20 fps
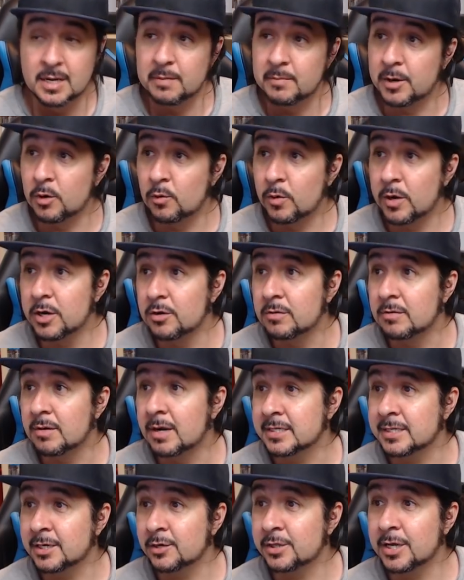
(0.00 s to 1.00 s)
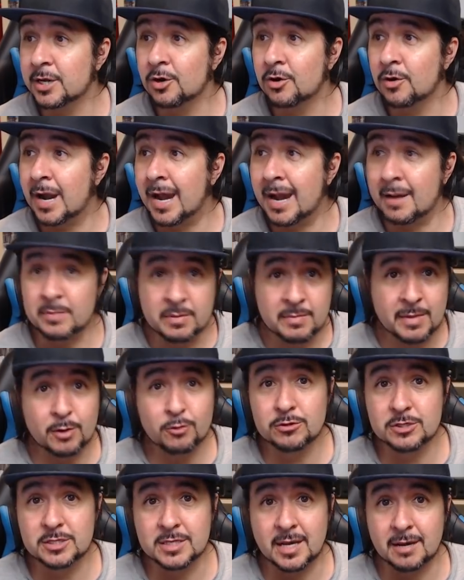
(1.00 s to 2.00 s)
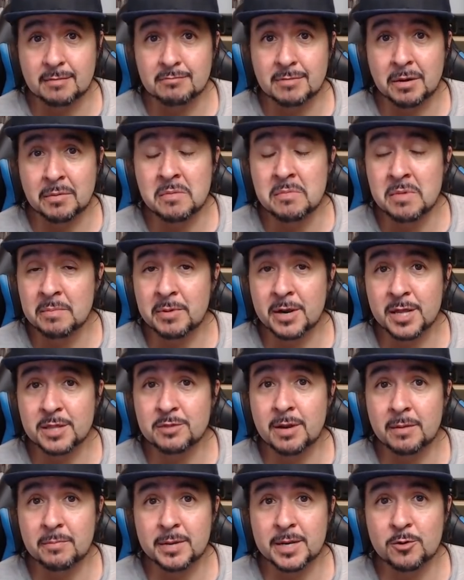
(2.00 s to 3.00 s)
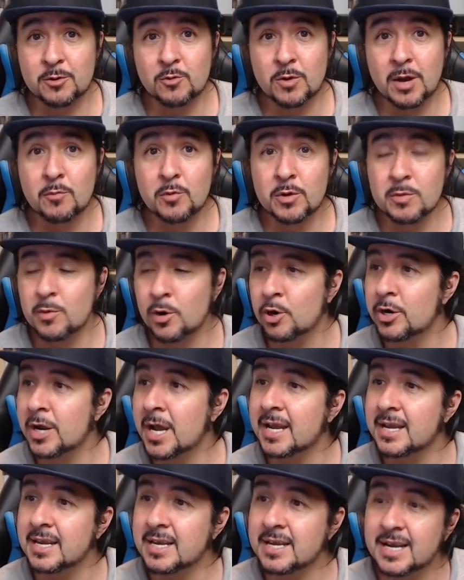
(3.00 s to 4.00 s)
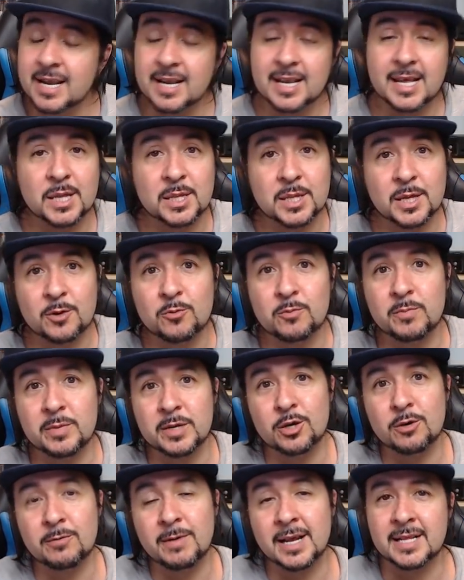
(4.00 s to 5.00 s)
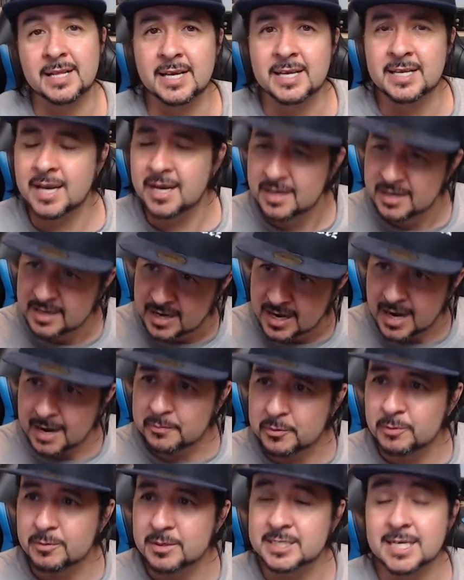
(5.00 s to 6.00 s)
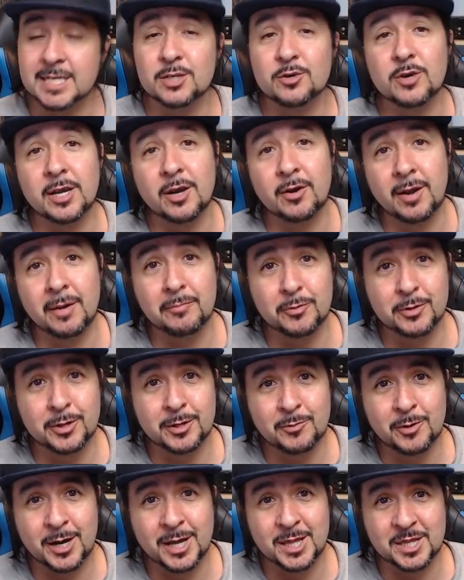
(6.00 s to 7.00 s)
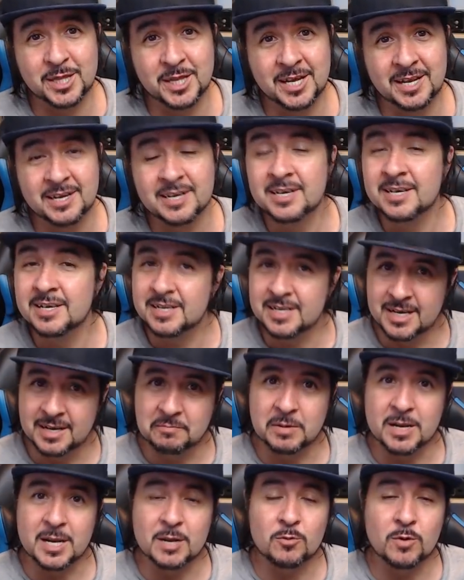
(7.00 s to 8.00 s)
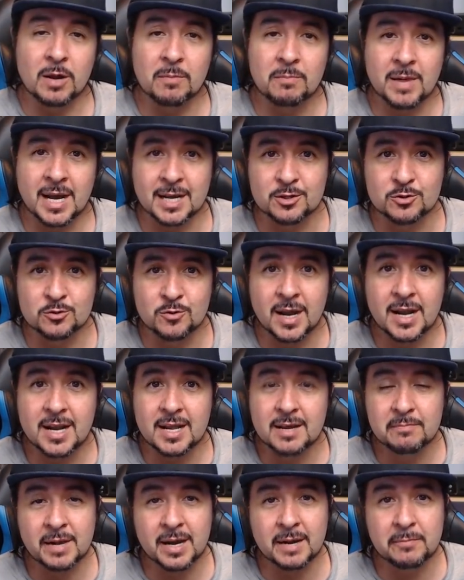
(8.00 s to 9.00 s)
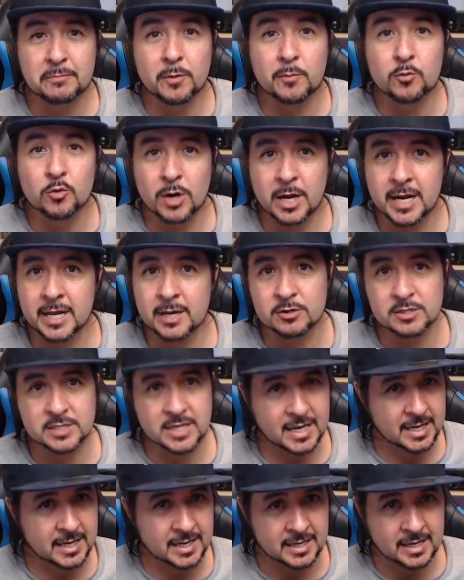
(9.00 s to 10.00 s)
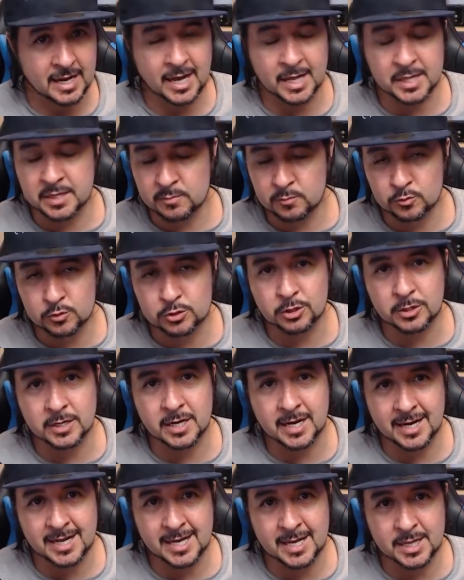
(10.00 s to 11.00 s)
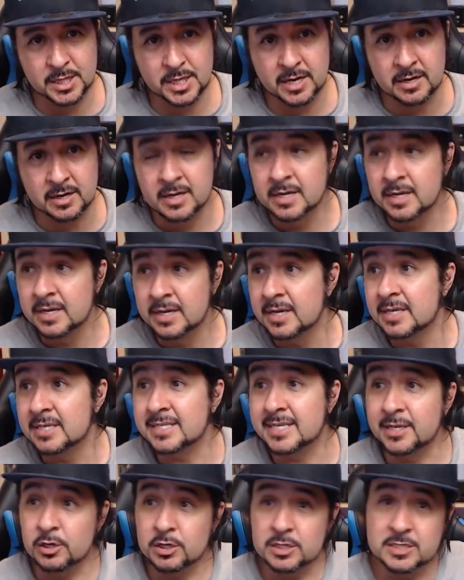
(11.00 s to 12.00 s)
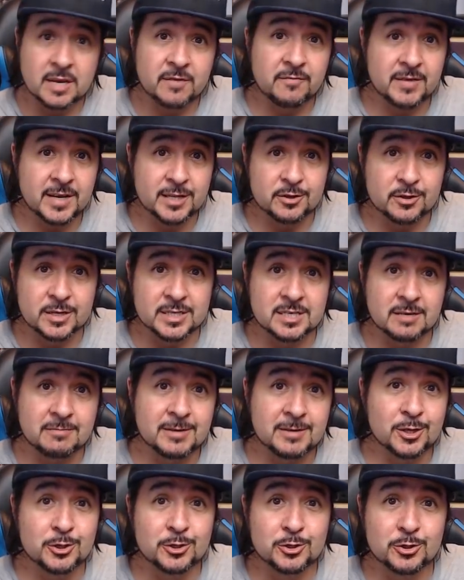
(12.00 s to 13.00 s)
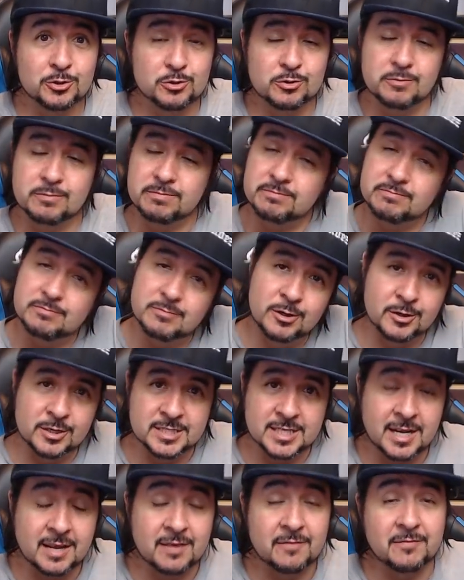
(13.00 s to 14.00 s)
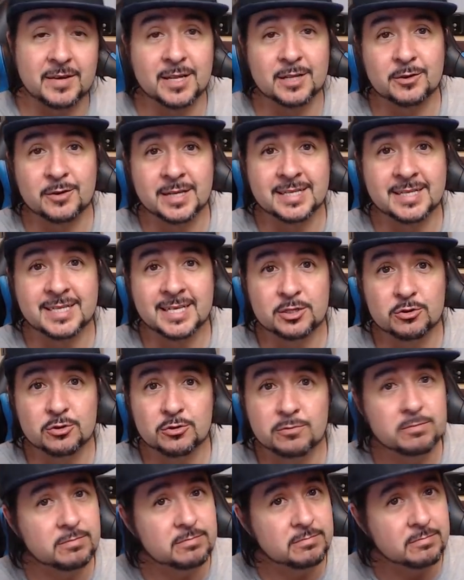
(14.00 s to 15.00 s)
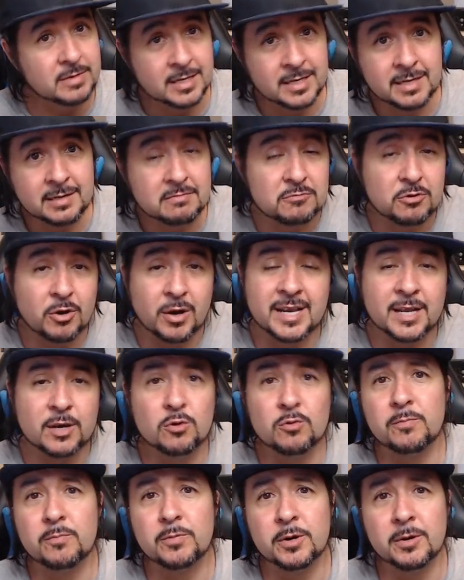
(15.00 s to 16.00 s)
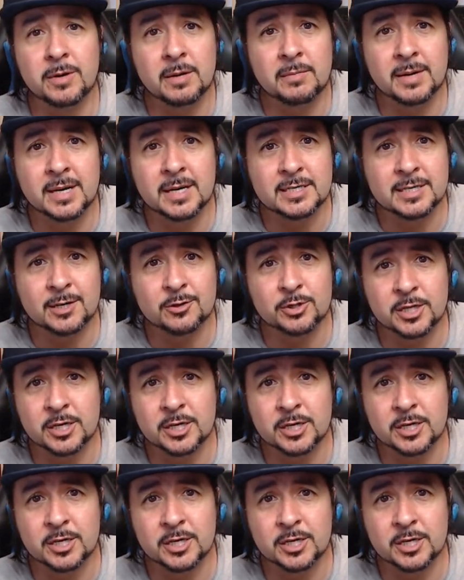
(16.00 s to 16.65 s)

Pero bueno, ya os digo, a mí me gusta, a mí me parece una película muy molona y quería hacer un back de ella, aprovechando que ahora podemos hacer eh, películas más actuales, más populares, cosa que hace mucho que quería hacer. Si no estáis viendo este vídeo en YouTube, lo estaréis viendo en DTube, ¿eh? no hay ningún problema, ya os